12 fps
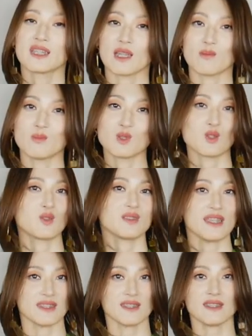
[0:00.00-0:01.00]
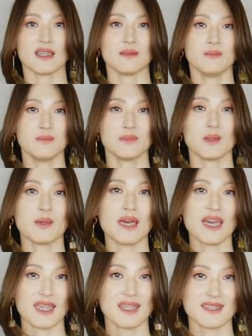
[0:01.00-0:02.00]
那我们就下期见，拜
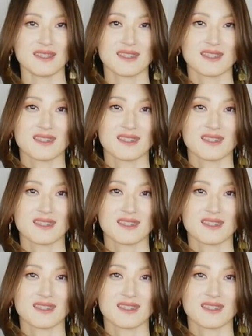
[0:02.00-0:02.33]
拜。